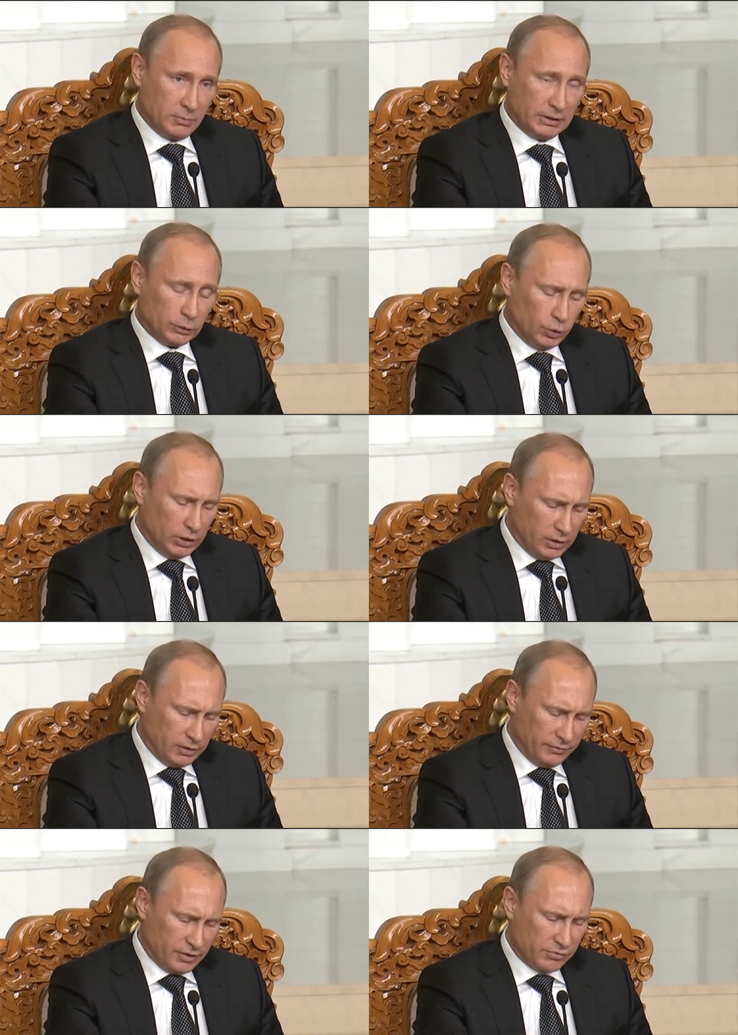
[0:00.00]

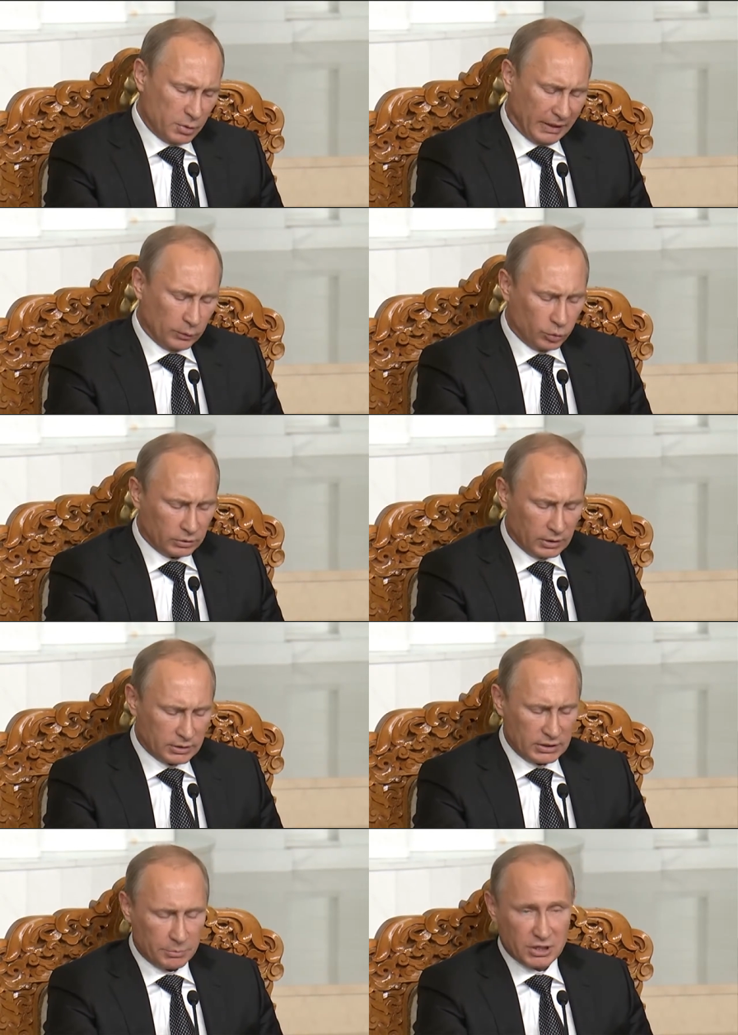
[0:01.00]
Монголии в
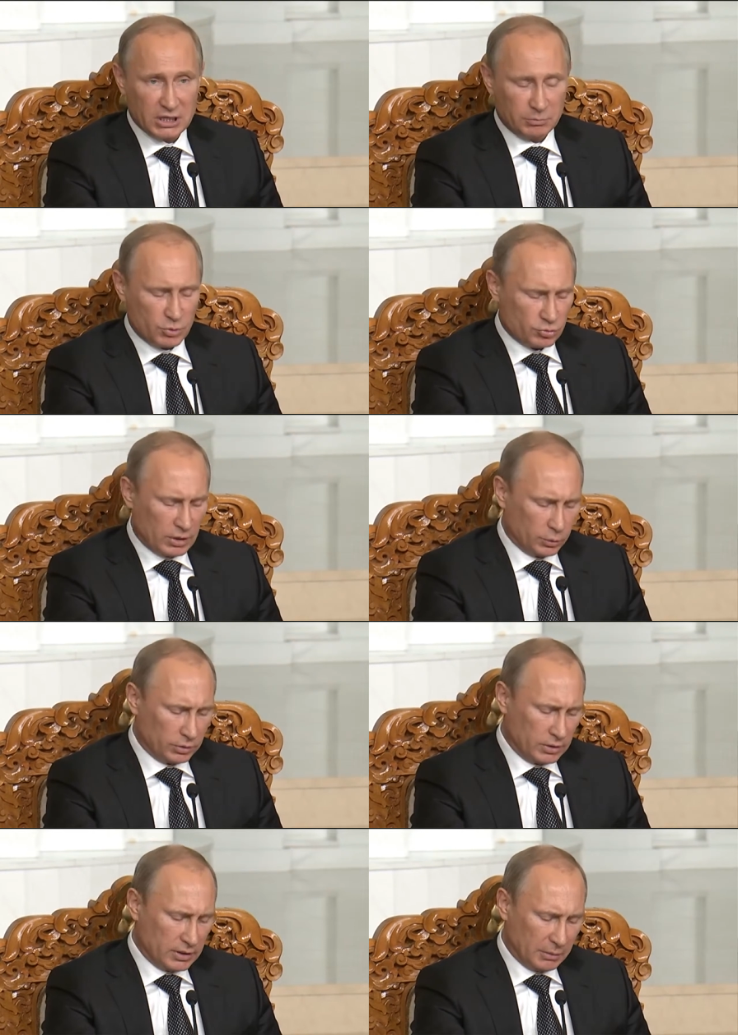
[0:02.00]
нефтепродуктах, снабжает
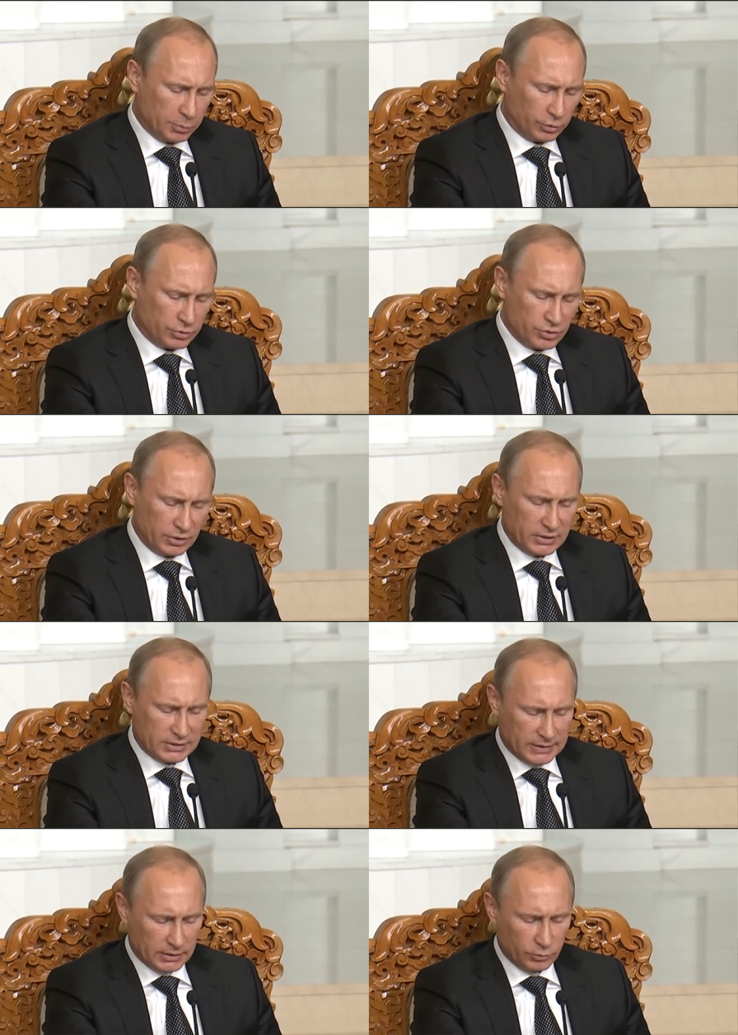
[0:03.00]
международный аэропорт
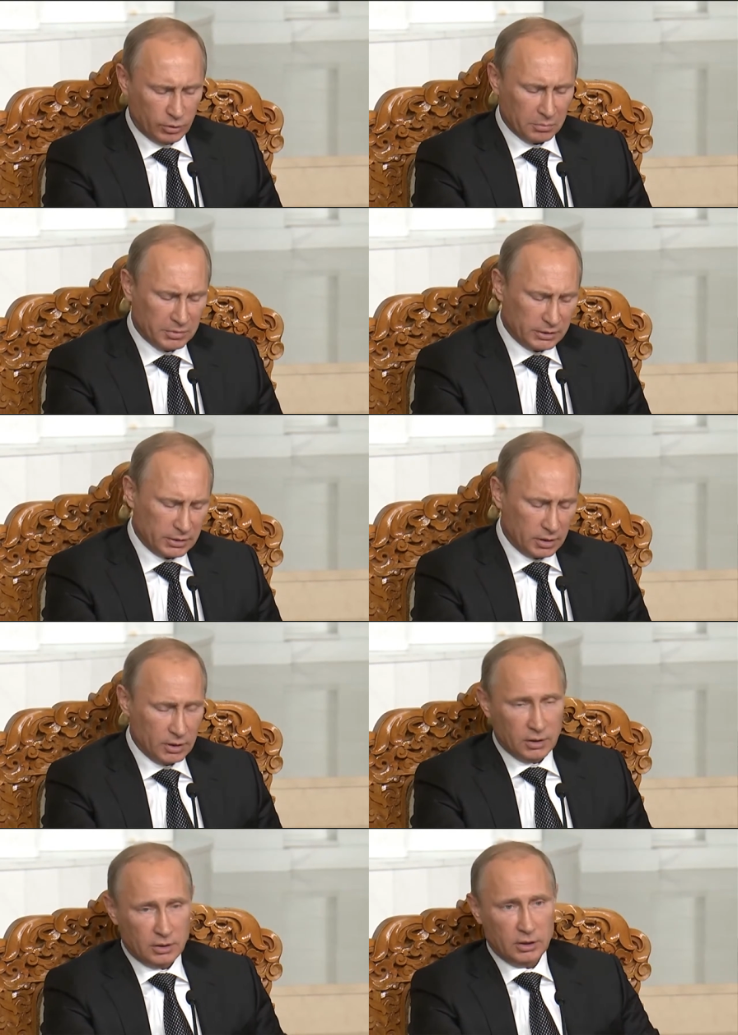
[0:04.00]
Чингисхан в
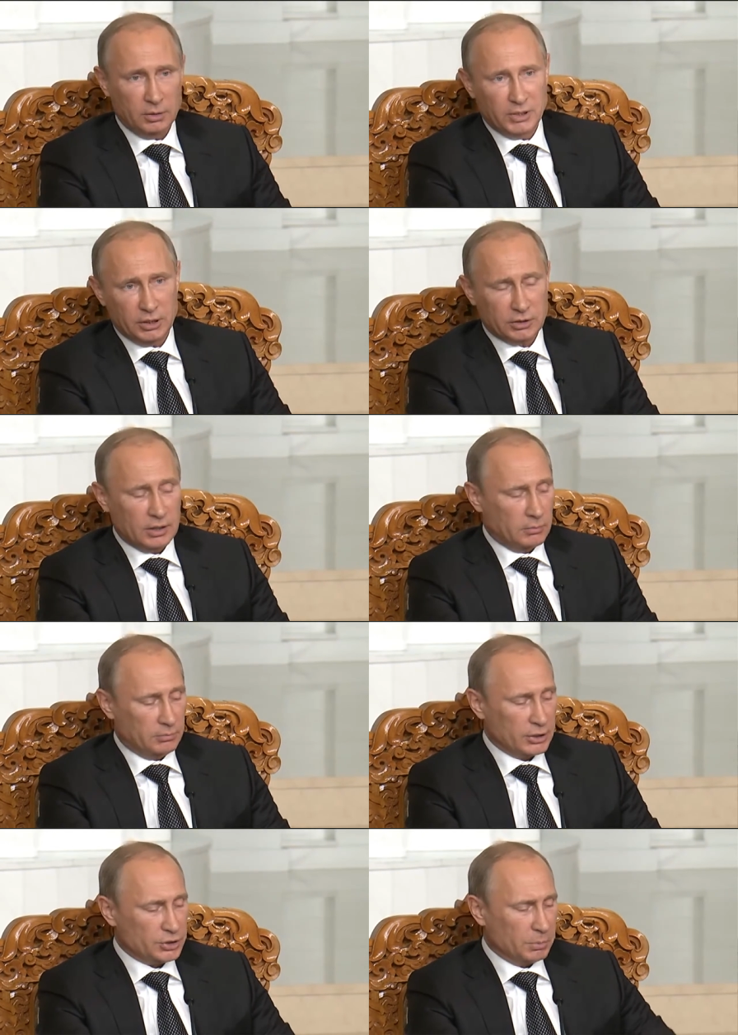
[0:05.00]
Улан-Баторе и имеет
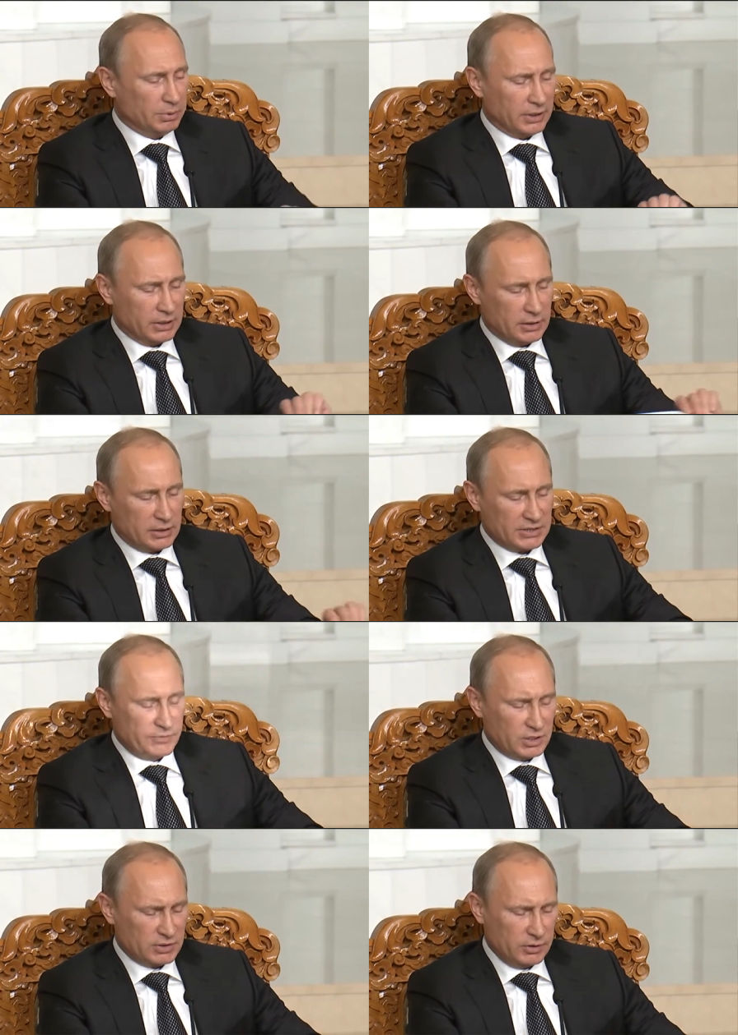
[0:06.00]
большие планы
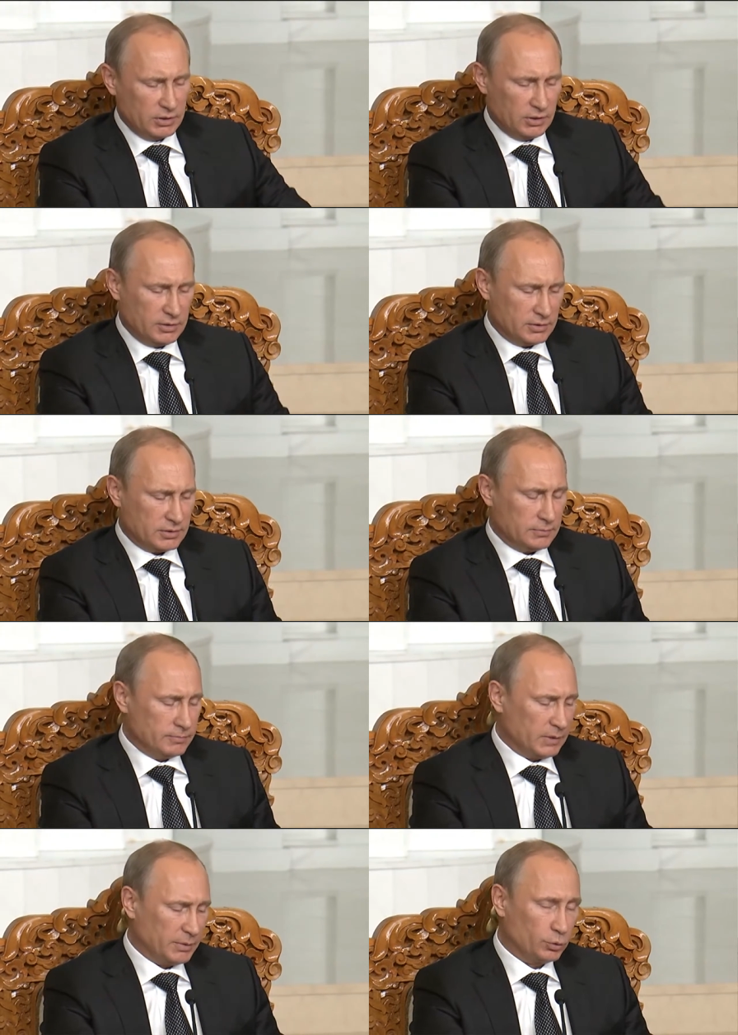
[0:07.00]
развития своей деятельности
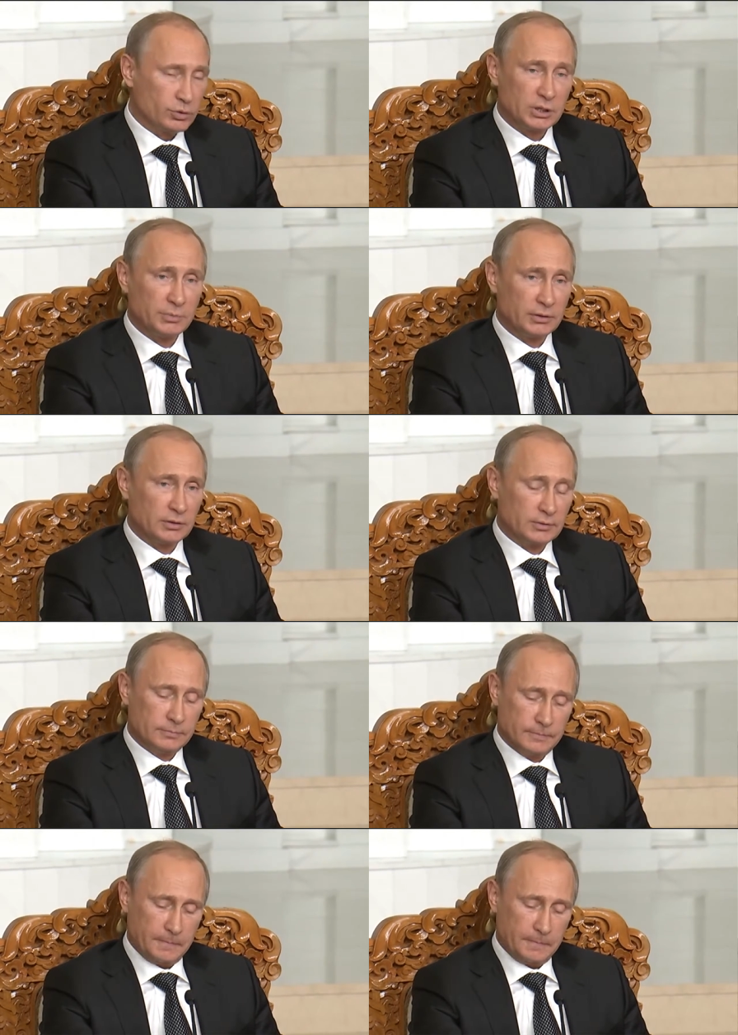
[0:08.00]
на монгольском рынке.